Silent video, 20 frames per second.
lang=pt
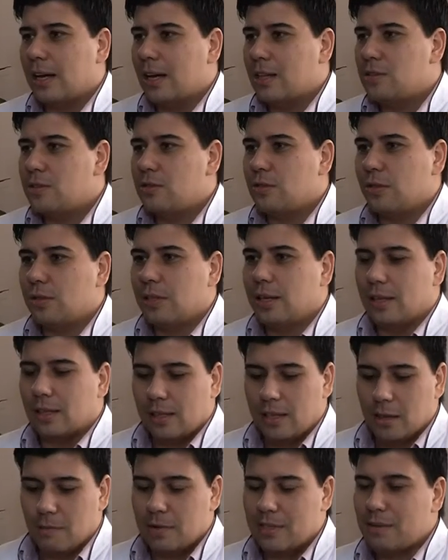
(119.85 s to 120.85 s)
adicionar,
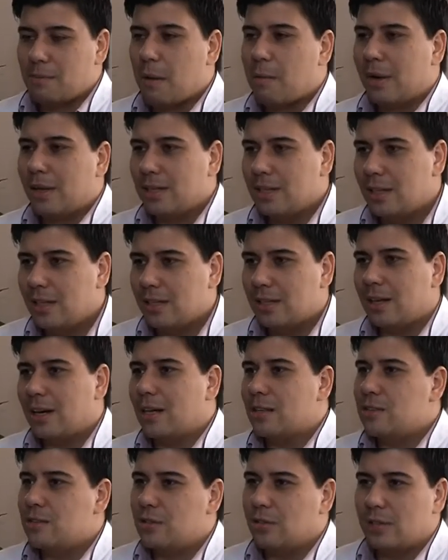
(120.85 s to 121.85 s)
de repente na mamadeira,
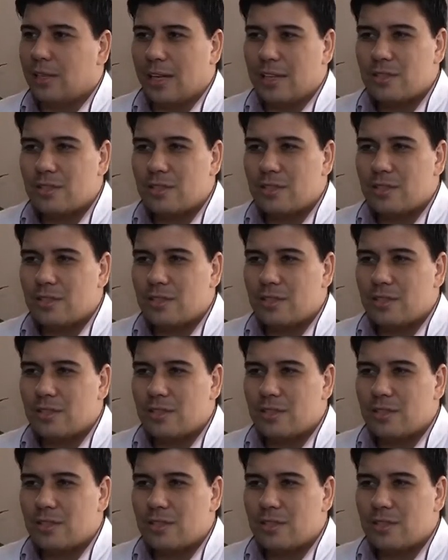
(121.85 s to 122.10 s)
adicionar